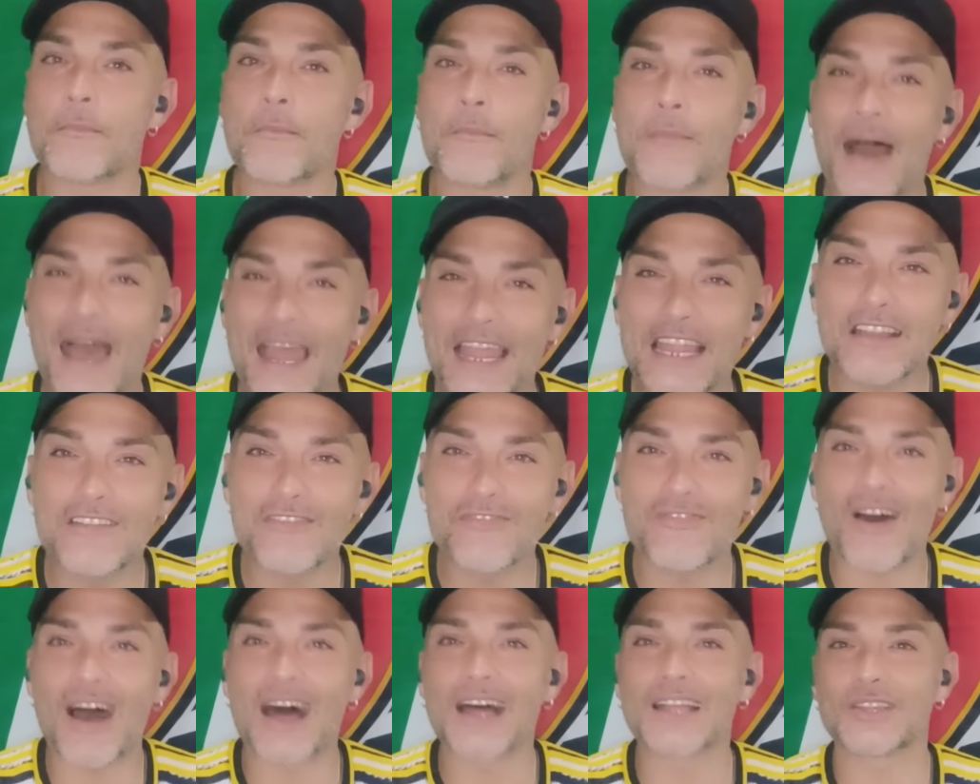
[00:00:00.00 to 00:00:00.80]
ma il
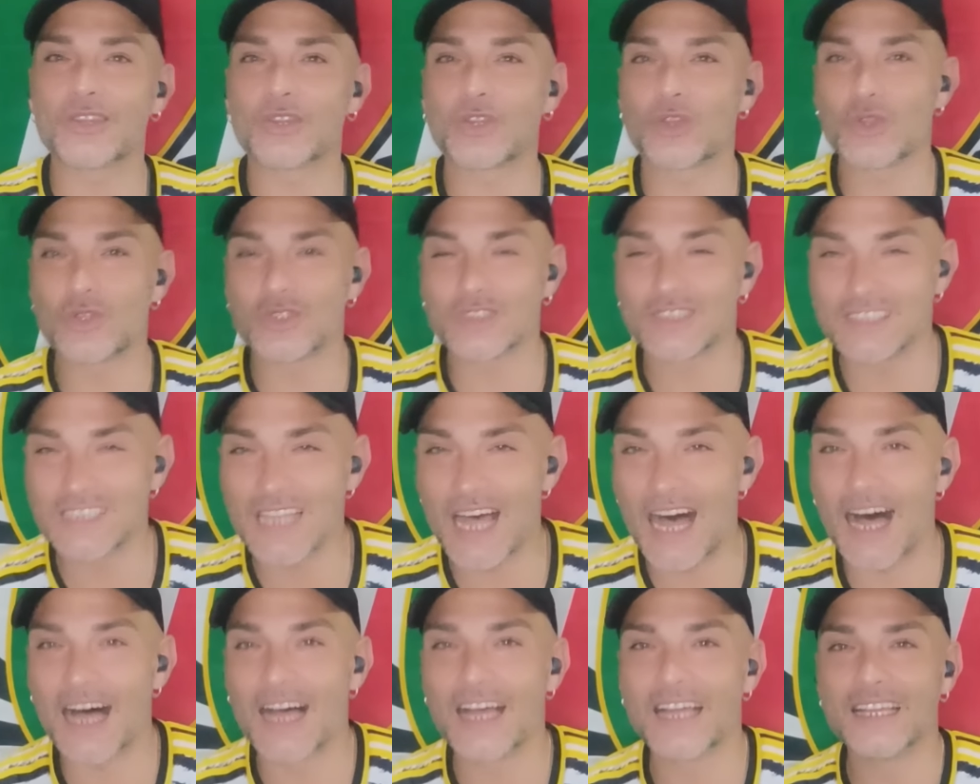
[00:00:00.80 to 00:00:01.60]
fatto
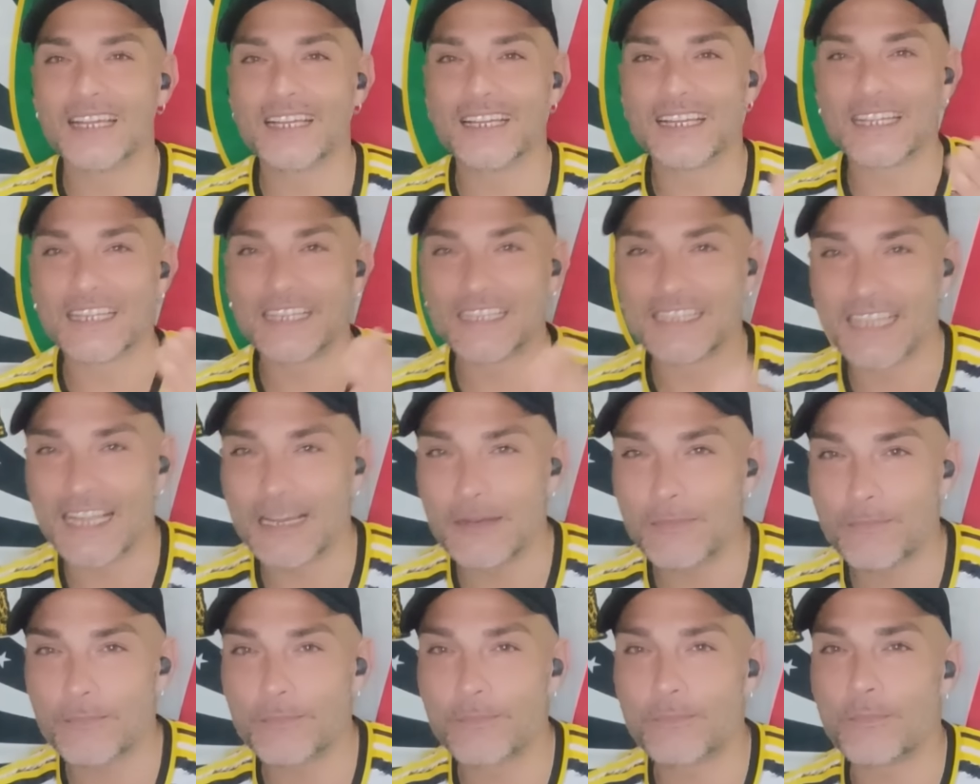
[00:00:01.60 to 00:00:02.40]
sta
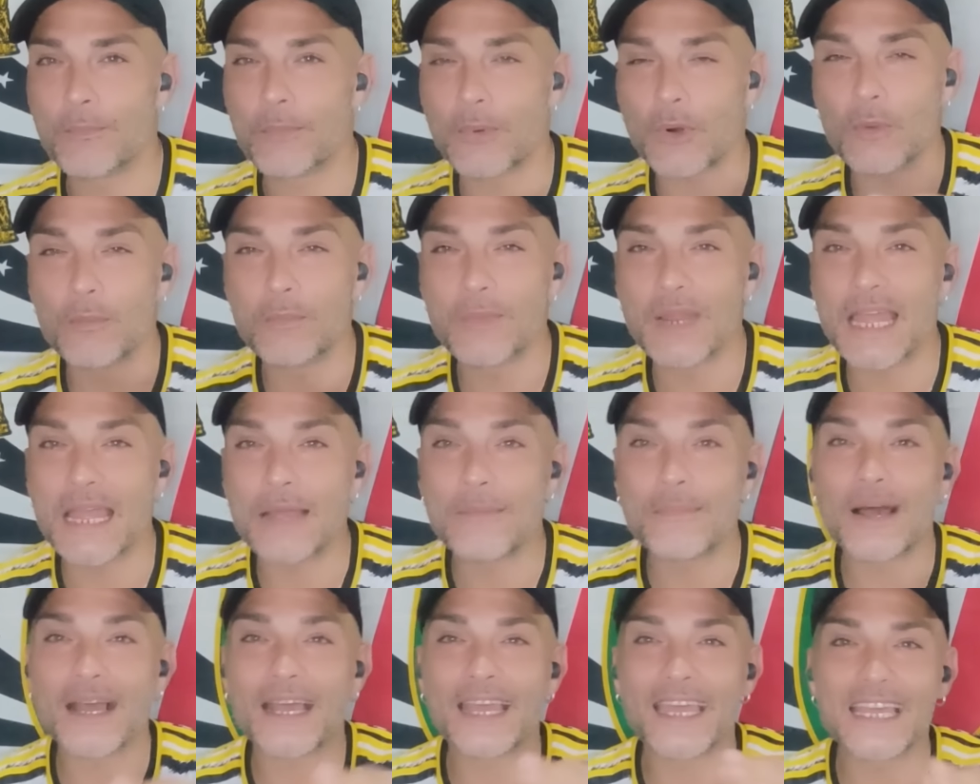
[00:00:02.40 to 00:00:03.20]
nel
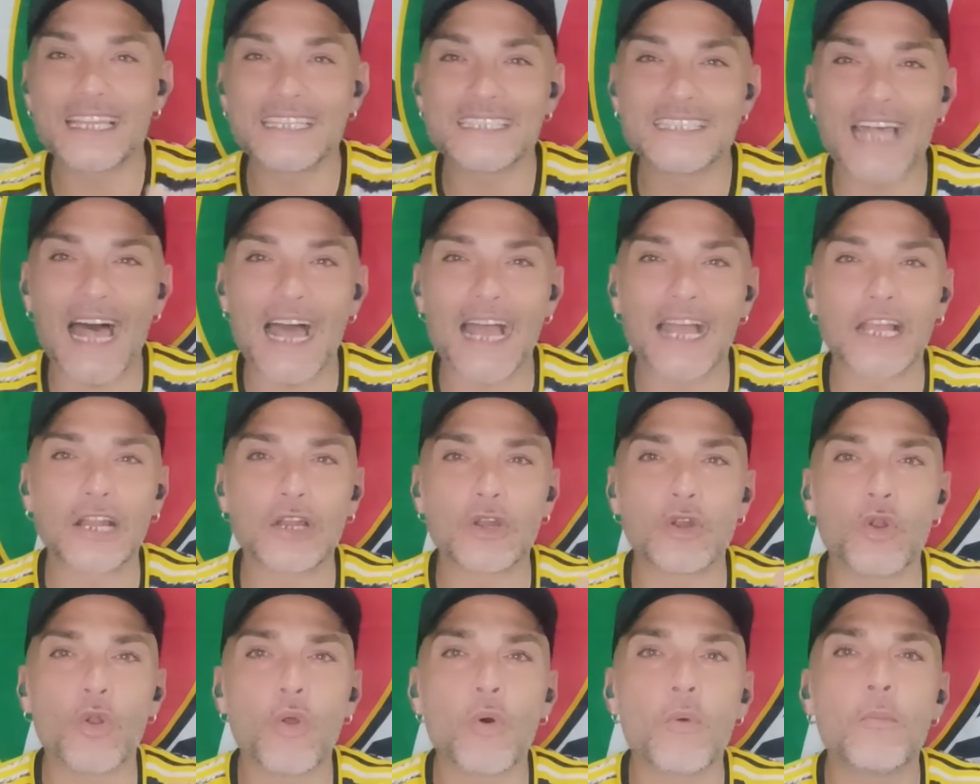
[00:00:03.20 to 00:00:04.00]
Problema che Zan
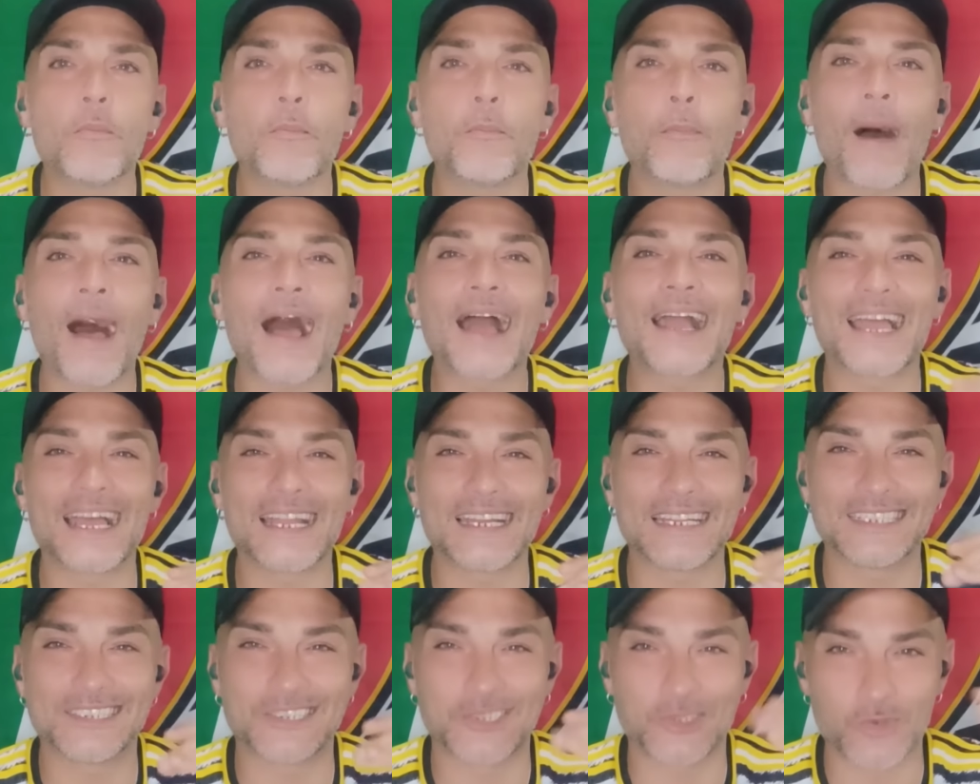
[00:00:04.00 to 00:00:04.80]
non paga
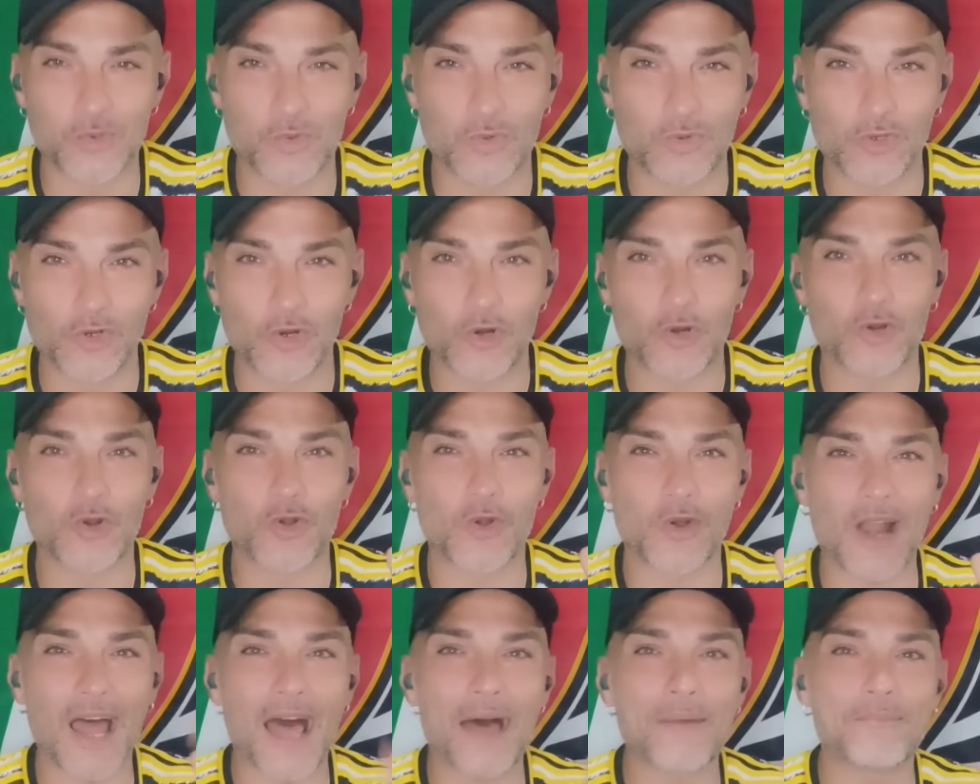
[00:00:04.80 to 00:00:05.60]
nessuno,
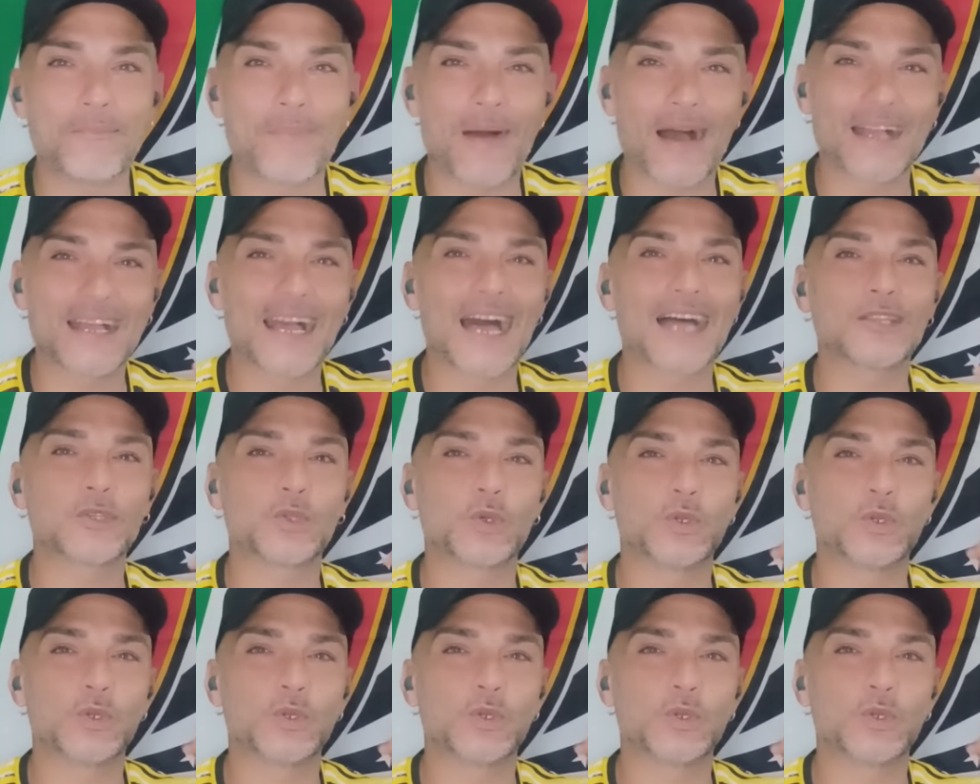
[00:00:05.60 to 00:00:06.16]
non ha pagato